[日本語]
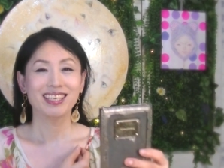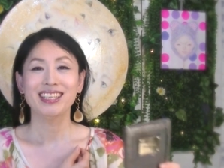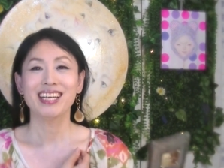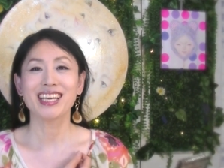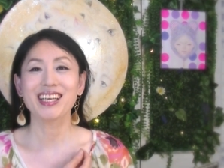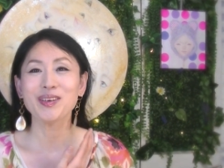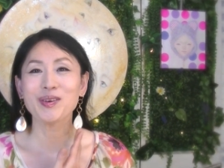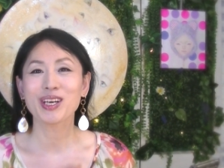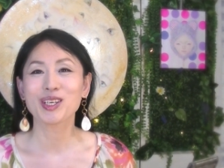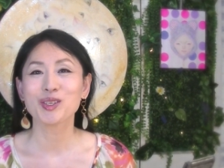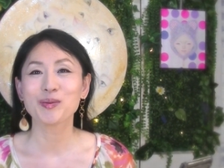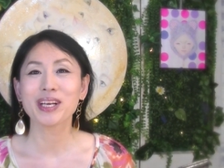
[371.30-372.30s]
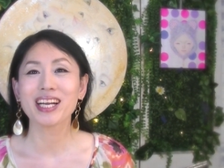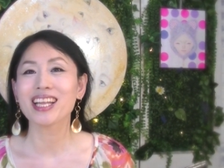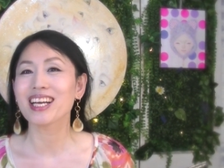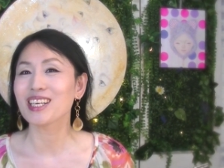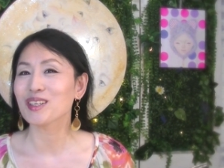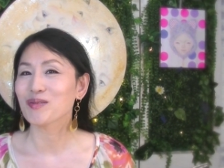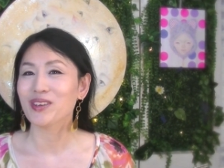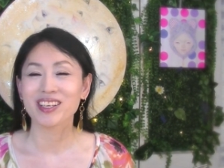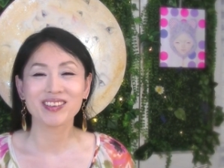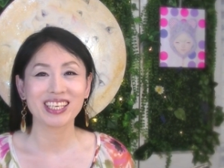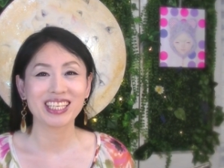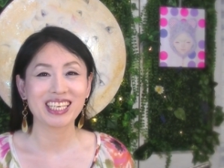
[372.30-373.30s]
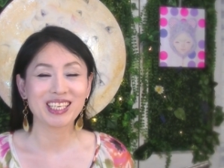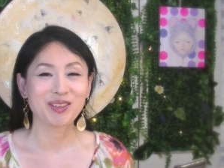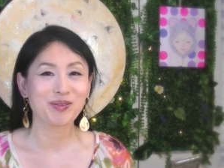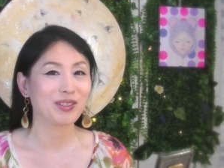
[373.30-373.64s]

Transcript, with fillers: 長い方が首が長く見えるかなと